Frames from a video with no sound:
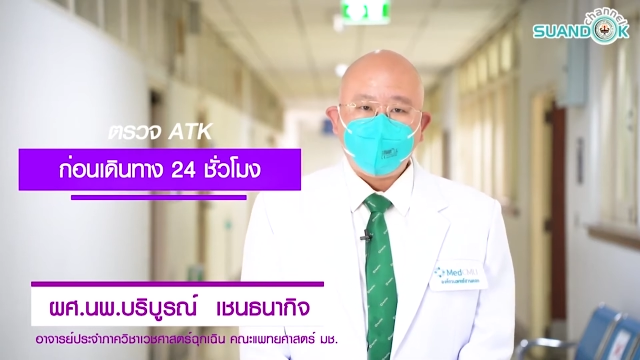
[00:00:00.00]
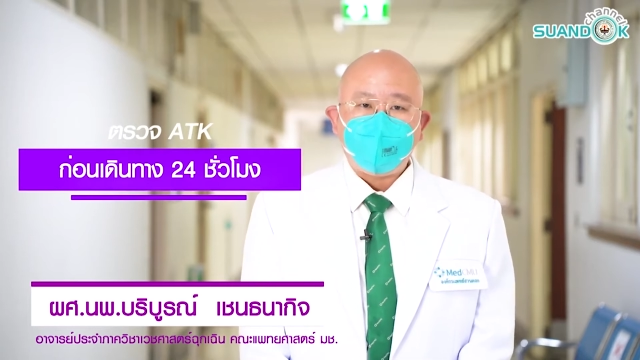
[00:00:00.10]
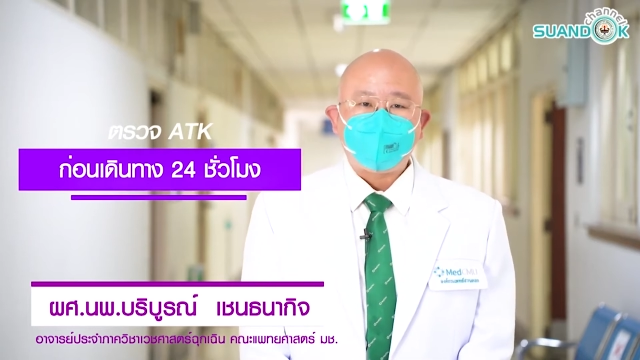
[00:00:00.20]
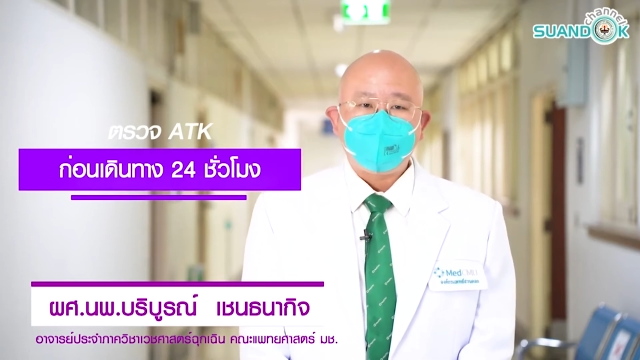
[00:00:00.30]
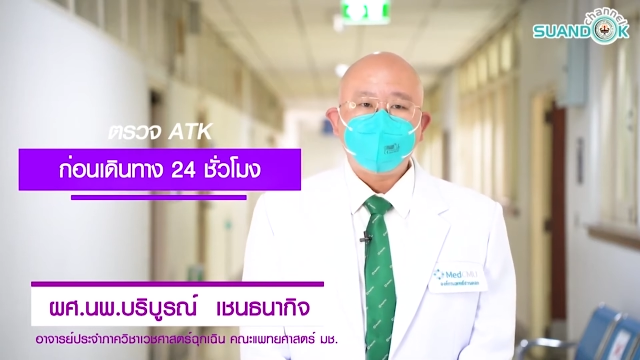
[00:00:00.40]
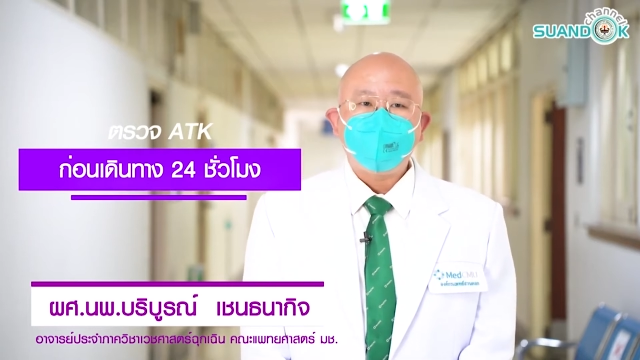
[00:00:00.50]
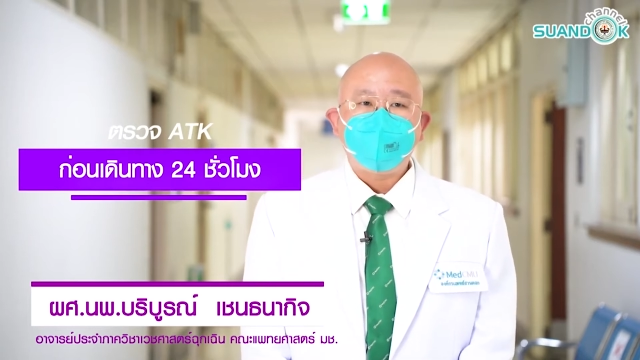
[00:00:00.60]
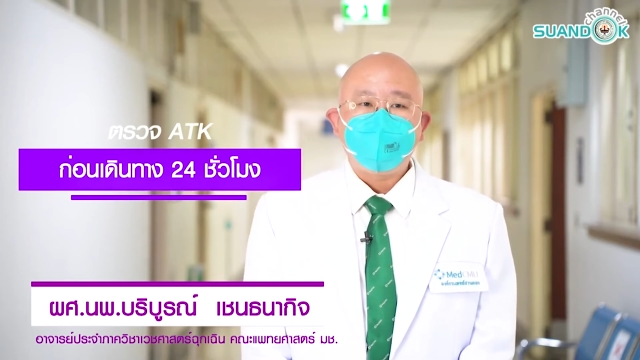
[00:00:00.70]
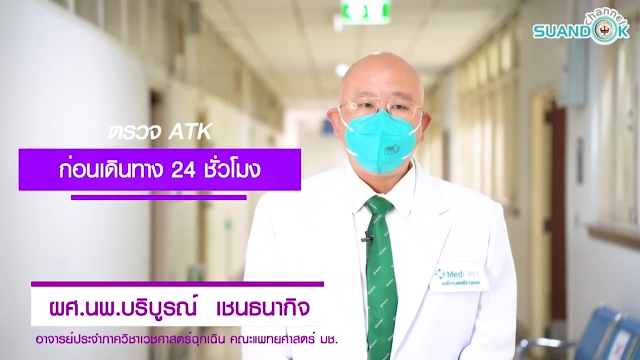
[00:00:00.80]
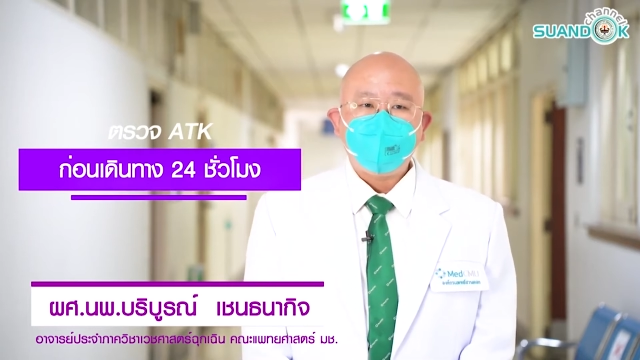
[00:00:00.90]
ก็อาจจะช่วย
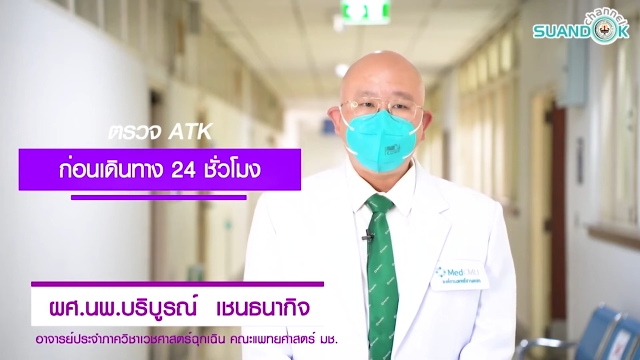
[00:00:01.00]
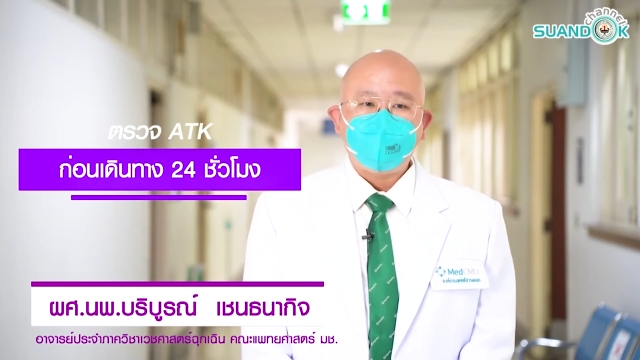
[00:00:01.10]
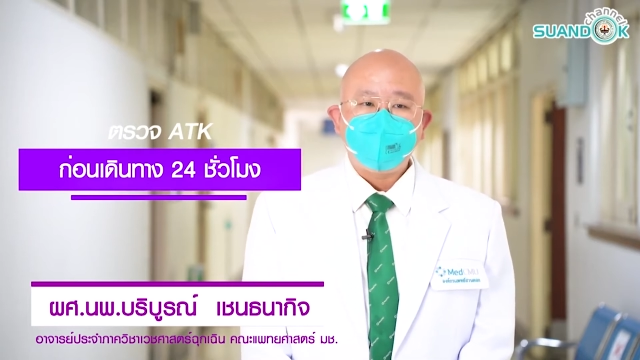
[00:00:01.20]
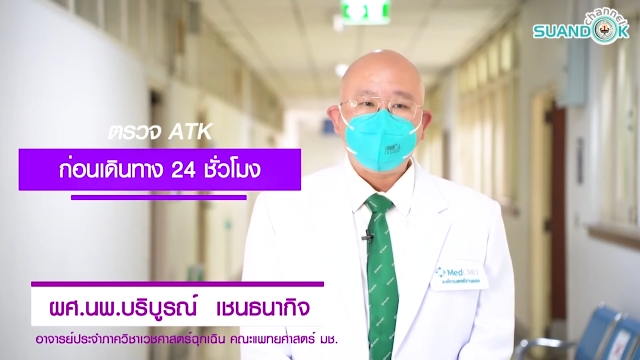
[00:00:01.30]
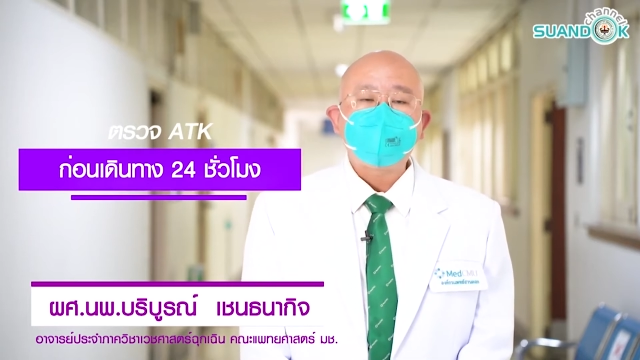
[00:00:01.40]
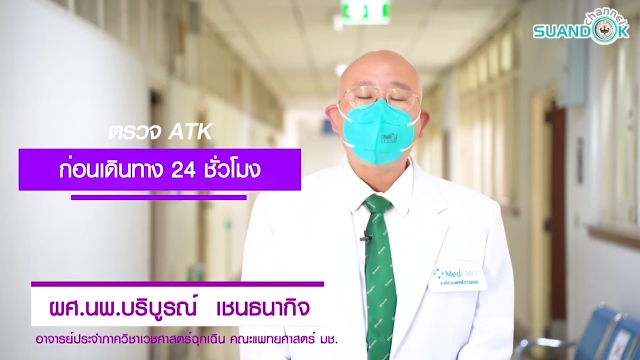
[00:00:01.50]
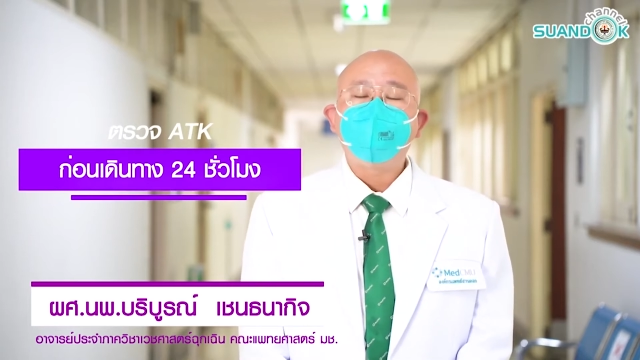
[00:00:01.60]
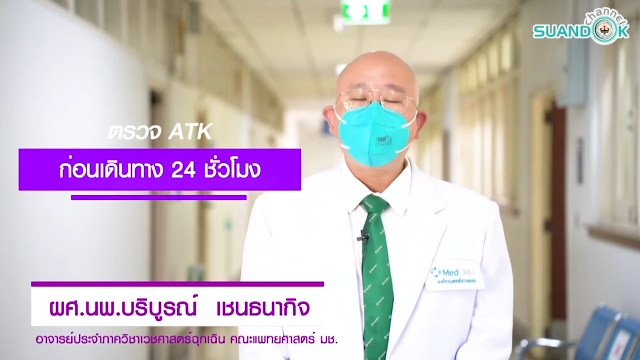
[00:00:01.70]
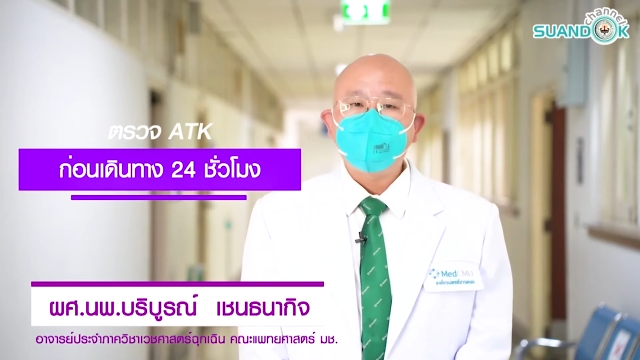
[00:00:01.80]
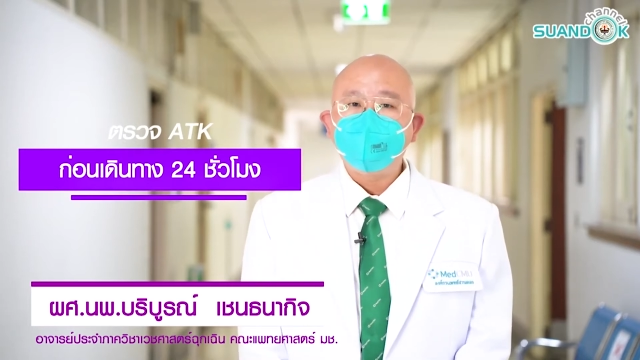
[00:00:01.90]
ทำให้เรามั่นใจ
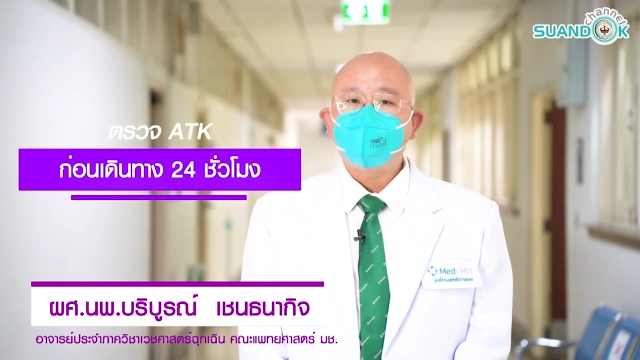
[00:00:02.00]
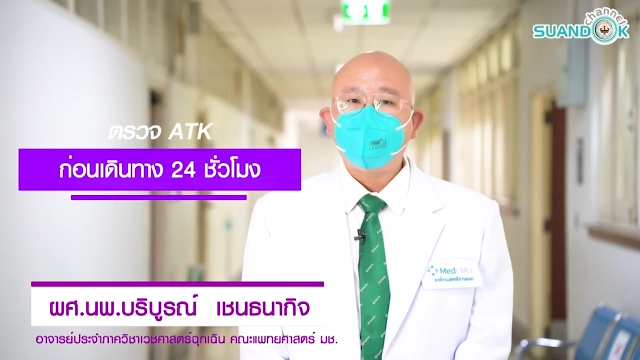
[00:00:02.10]
มากขึ้น